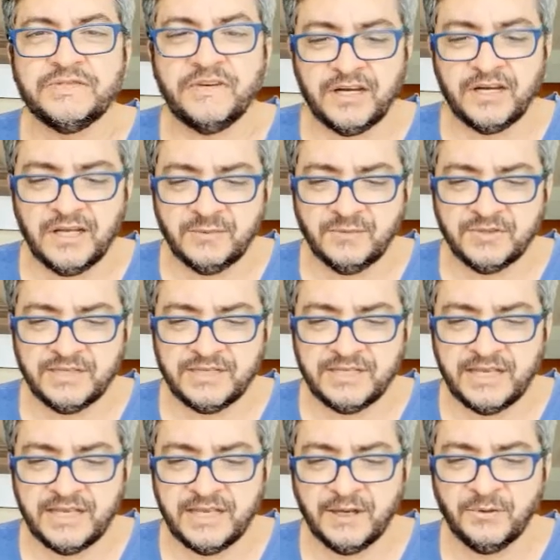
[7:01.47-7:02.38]

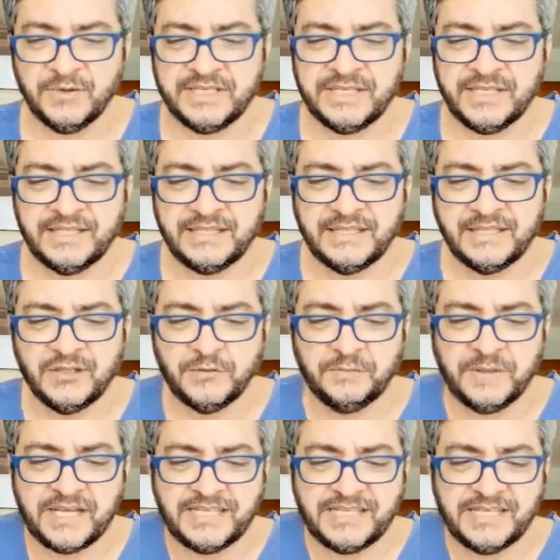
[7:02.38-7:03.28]
falamos, os
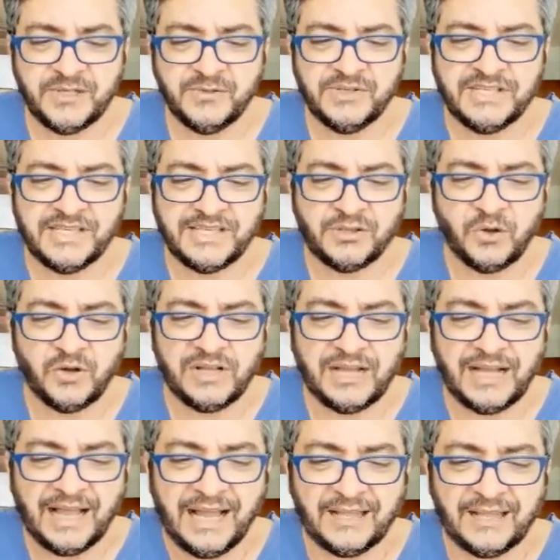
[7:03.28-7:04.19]
sentidos precisam ser
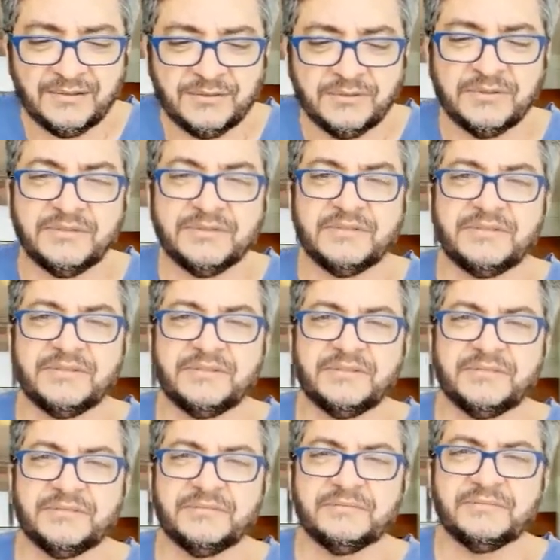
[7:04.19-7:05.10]

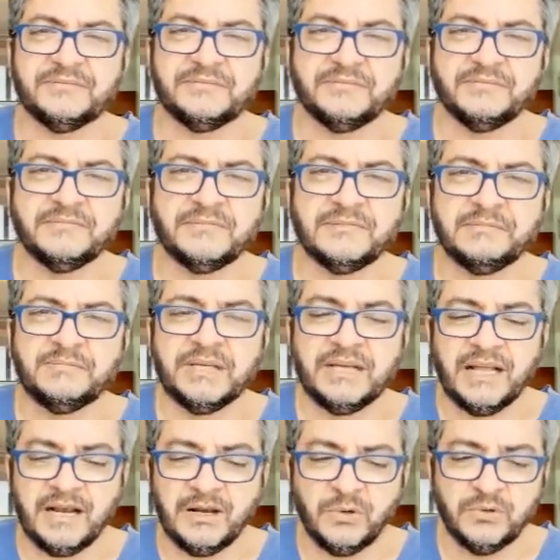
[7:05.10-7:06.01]
tocados
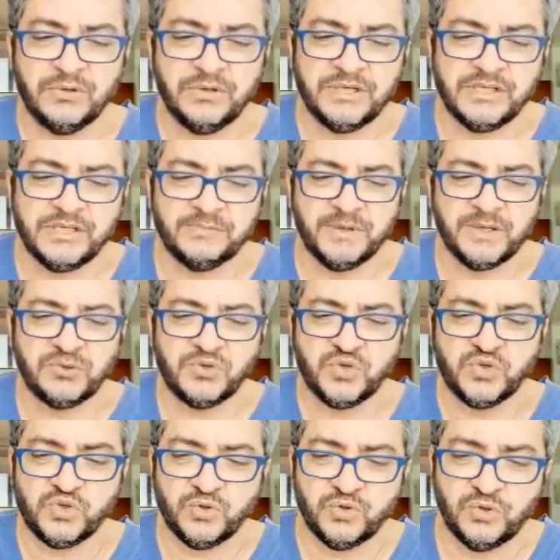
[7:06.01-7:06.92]
pela luz, pelo
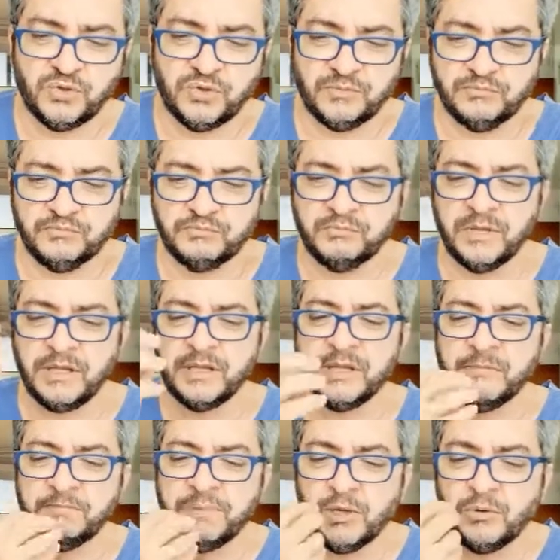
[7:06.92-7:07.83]
som,
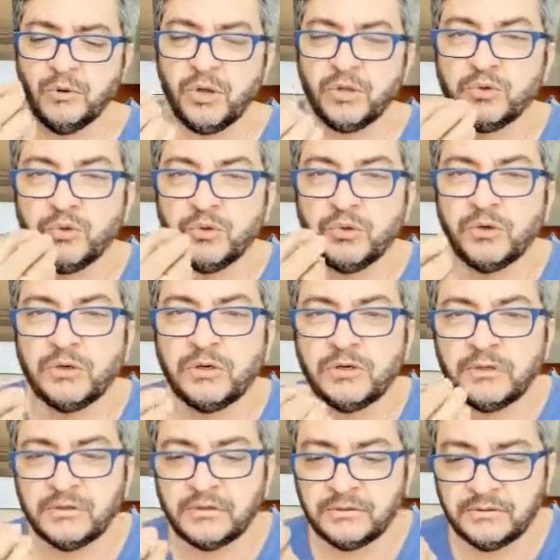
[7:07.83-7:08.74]
pelo odor,
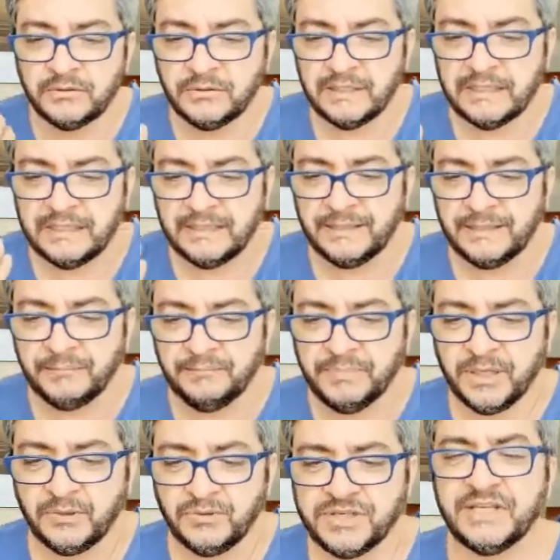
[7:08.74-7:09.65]

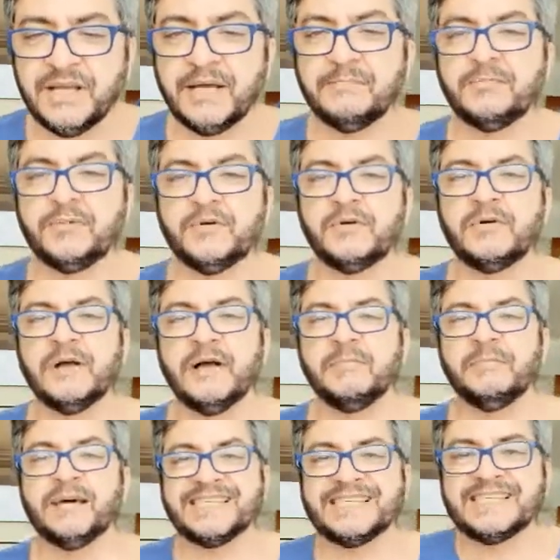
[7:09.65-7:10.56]
pelo sabor,
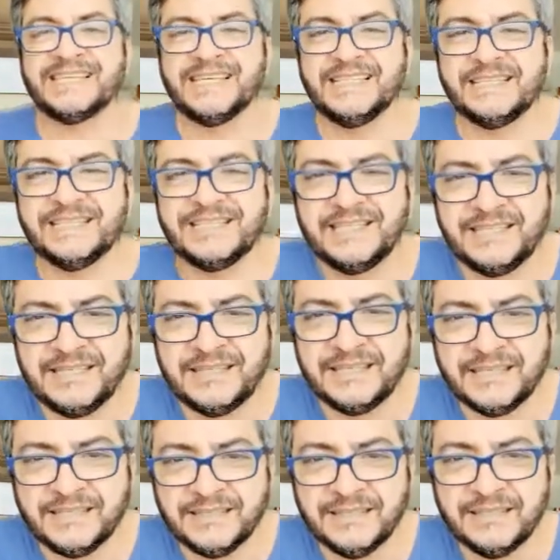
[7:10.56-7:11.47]
para sentir